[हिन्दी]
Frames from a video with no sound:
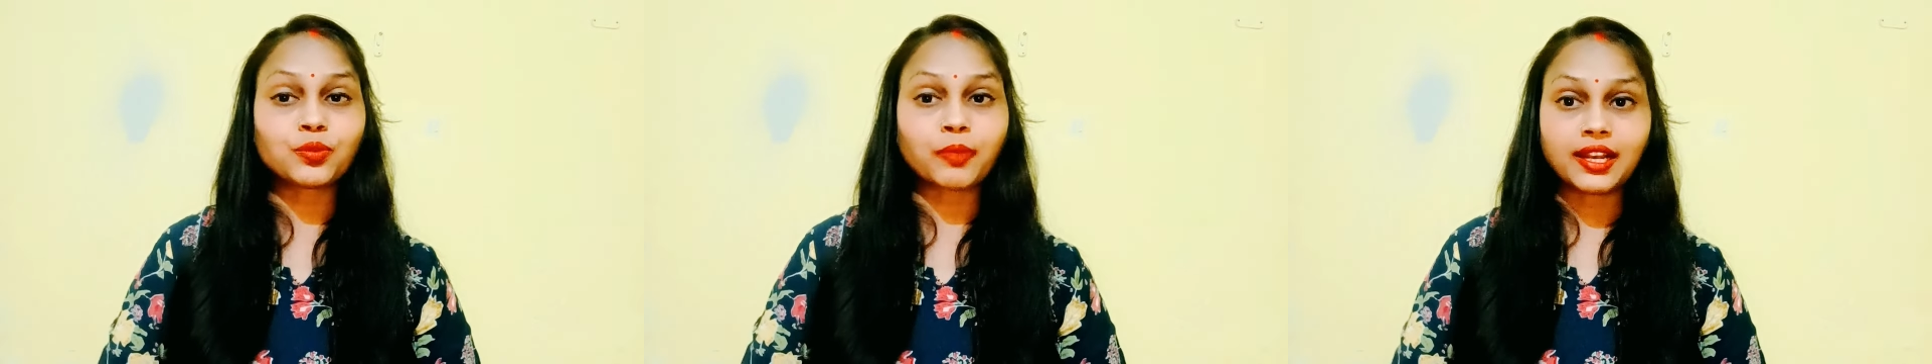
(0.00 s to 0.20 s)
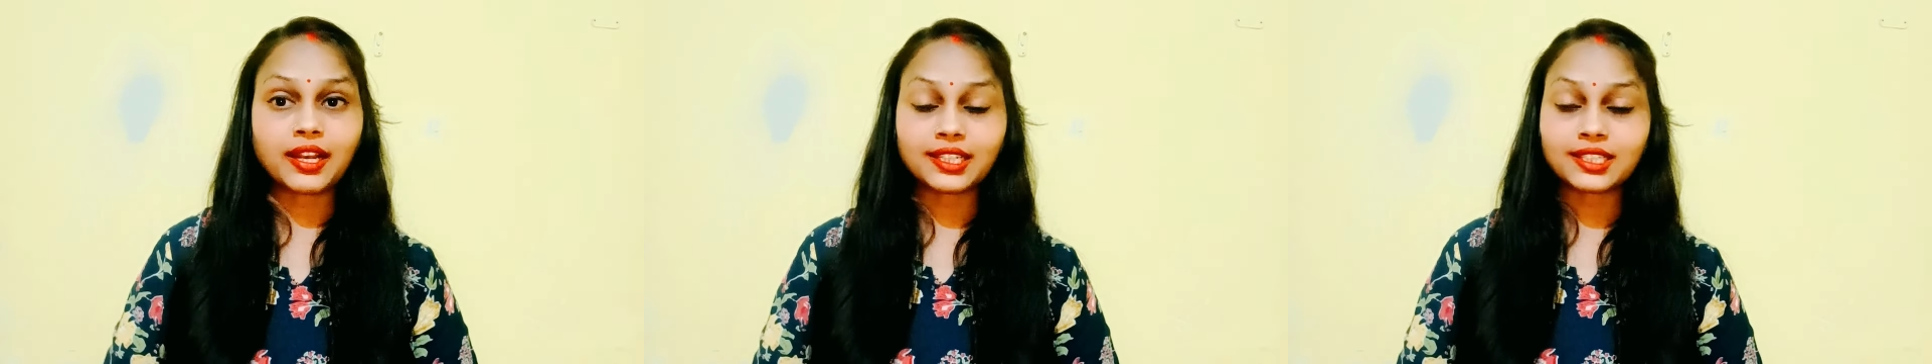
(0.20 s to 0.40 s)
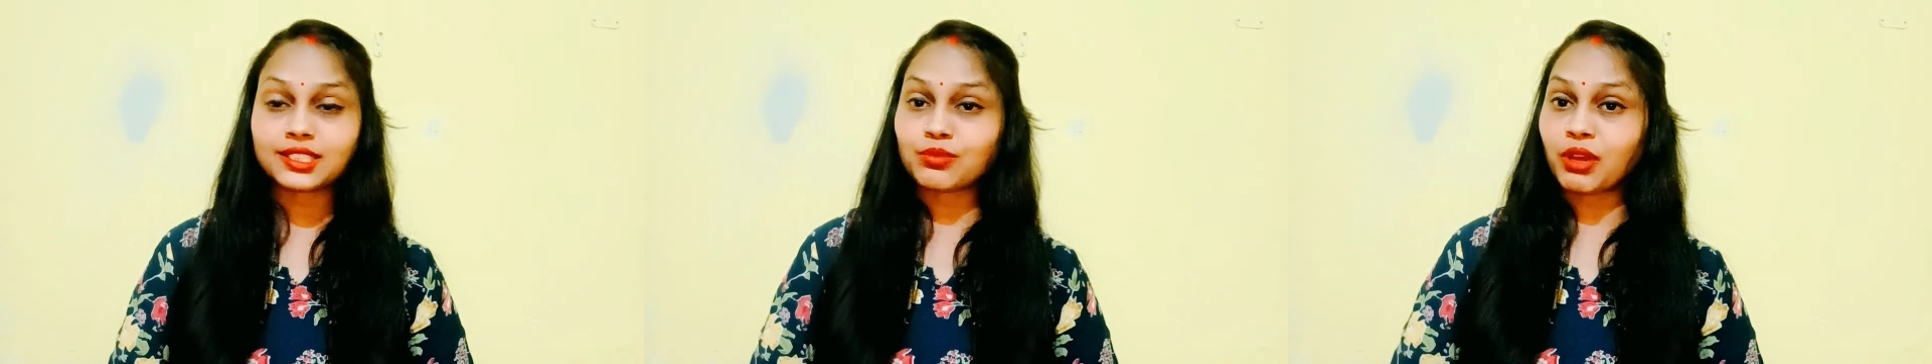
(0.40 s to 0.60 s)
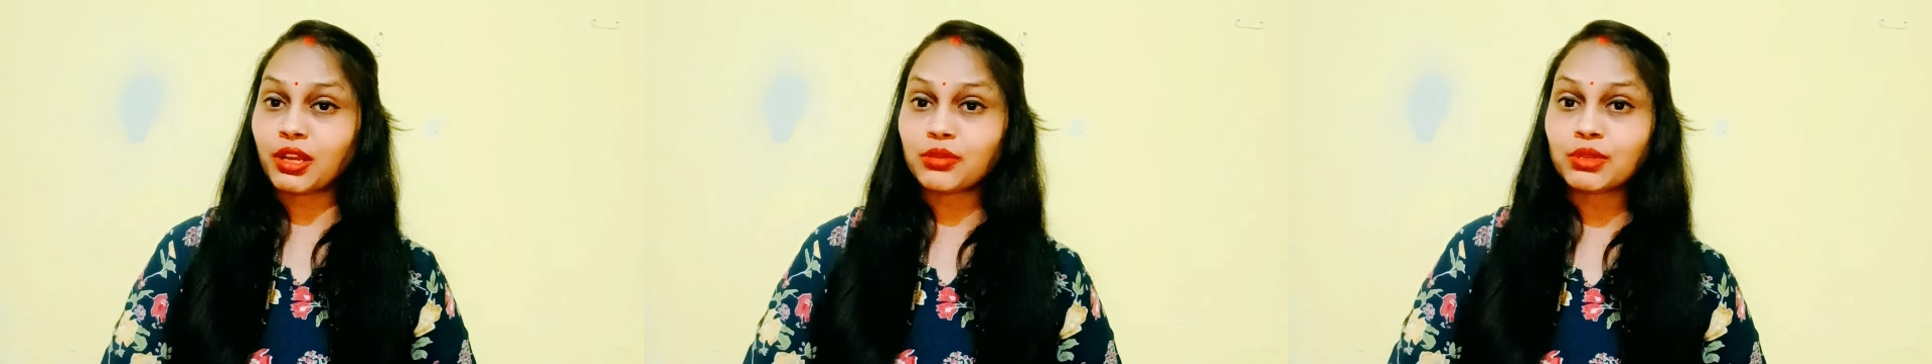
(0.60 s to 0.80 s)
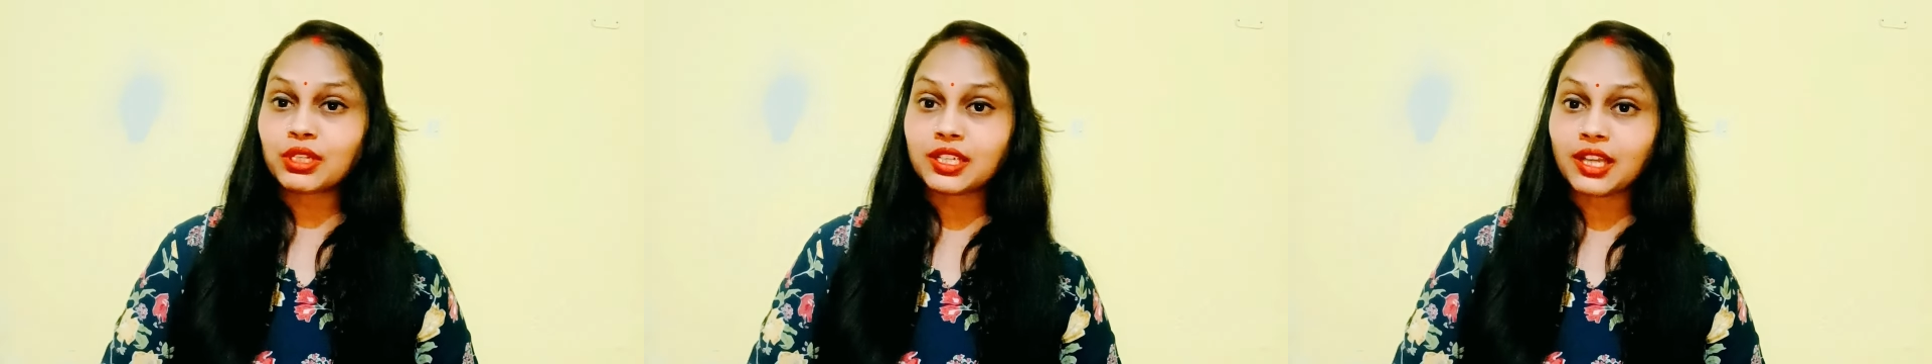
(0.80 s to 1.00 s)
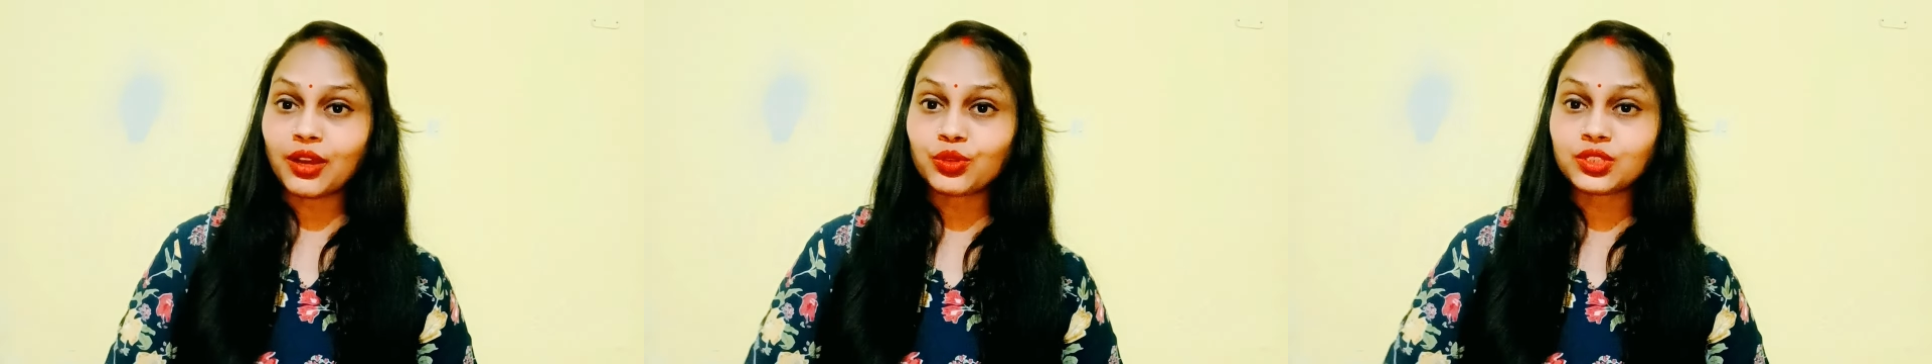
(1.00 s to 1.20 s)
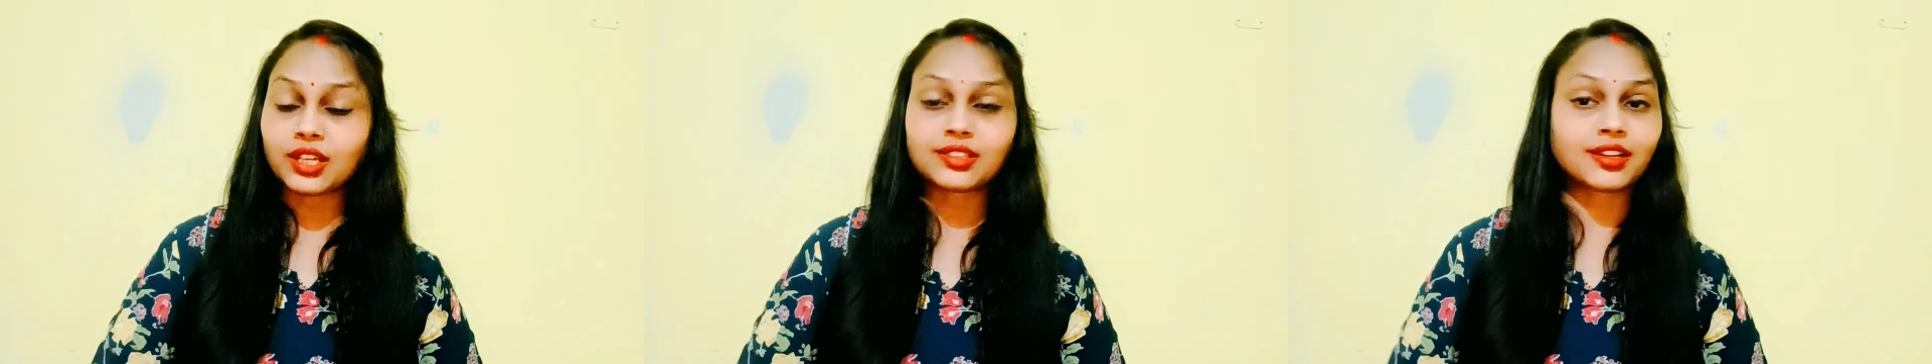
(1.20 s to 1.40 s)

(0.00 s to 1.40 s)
पहले के ज़माने में क्या होता